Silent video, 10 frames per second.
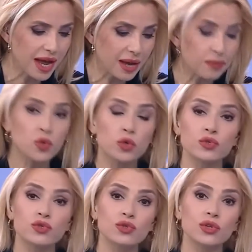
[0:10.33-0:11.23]
hep
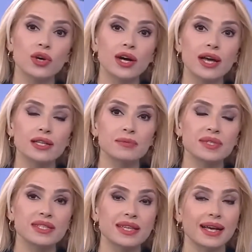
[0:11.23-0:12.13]
diyoruz e,
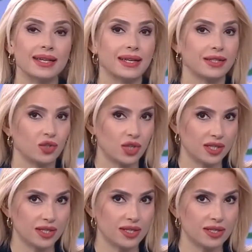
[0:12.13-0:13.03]
hayatımızın ne kadar
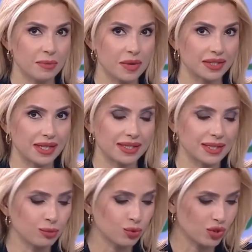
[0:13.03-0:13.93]
içerisinde maden
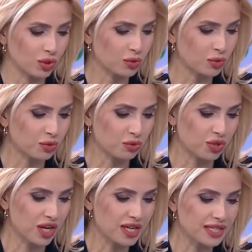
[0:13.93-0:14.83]
diye bunu da
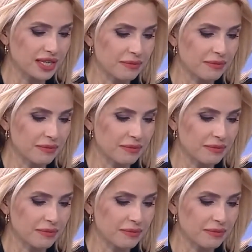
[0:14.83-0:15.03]
konuşacağız.